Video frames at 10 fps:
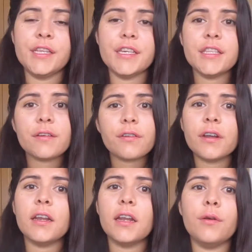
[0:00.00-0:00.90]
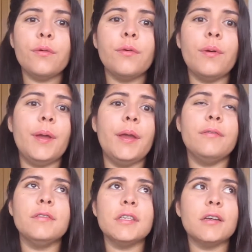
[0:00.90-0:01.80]
Ginger Runner es
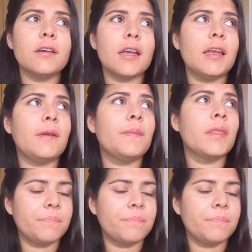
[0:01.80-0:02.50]
un, chico que,